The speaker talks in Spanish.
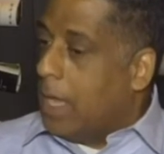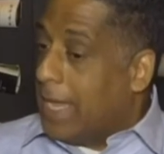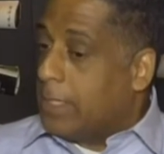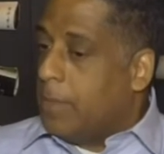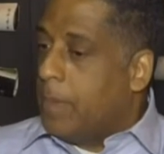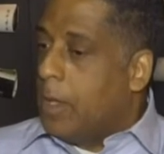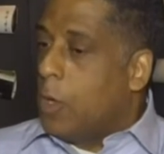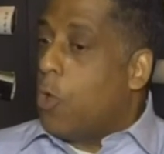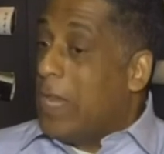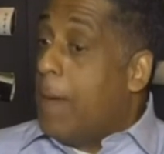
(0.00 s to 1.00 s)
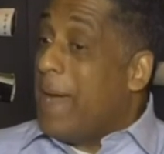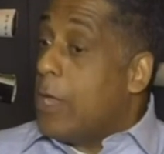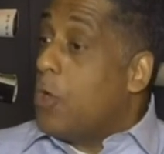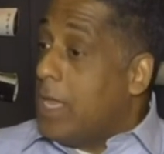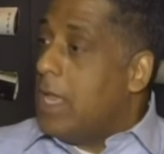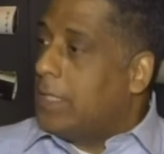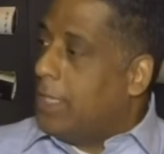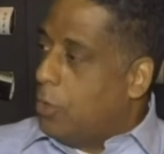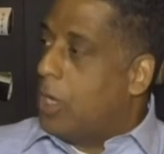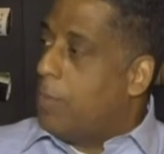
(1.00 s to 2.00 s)
es con la mayoría
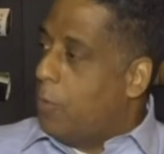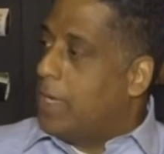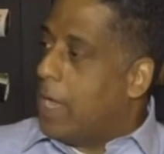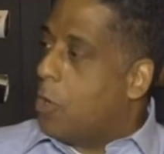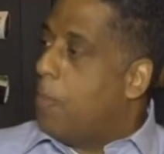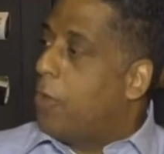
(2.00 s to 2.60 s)
siendo republicanos,